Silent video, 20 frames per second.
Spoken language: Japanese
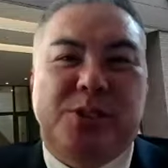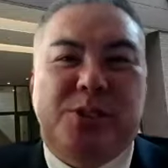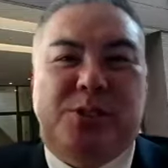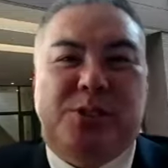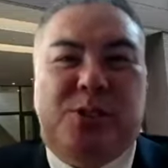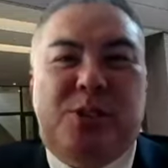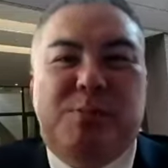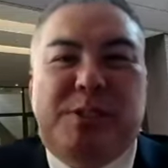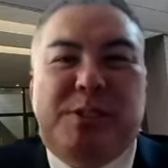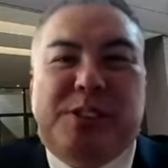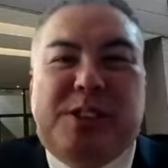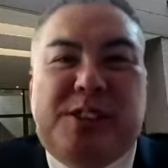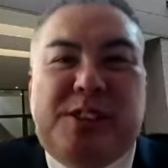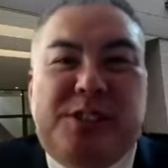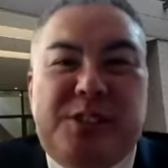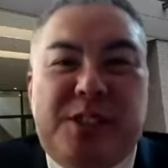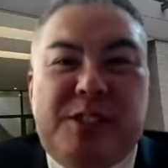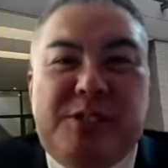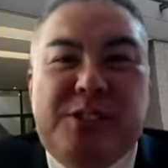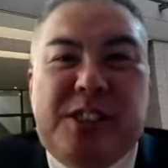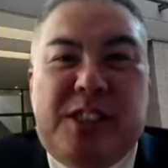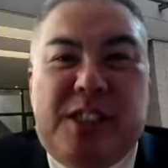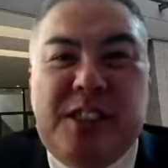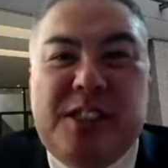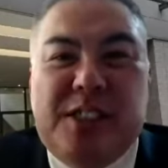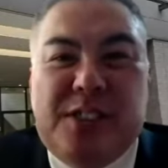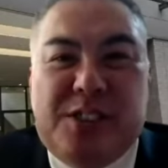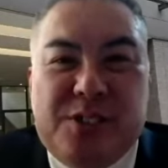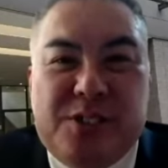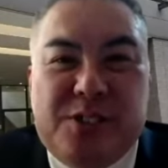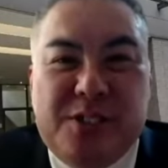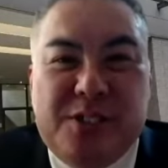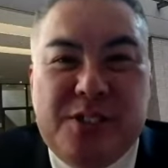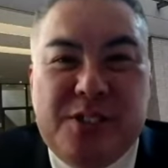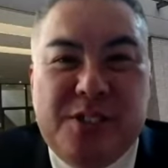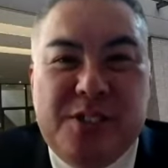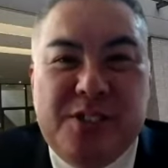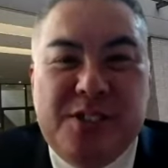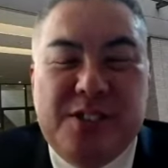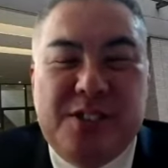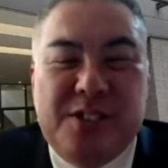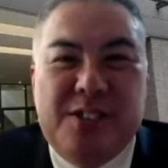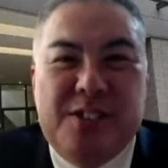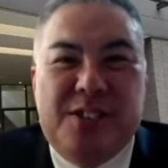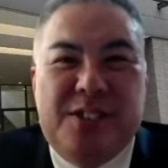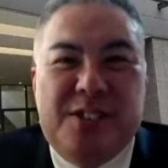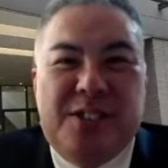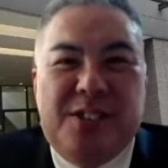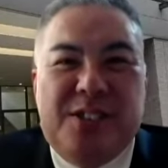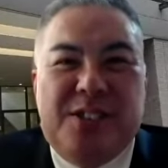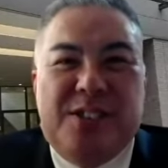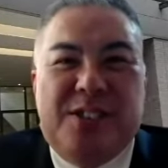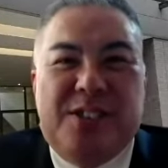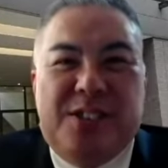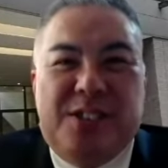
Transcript: 時政が主役じゃないでしょ。ですよね、お父さんで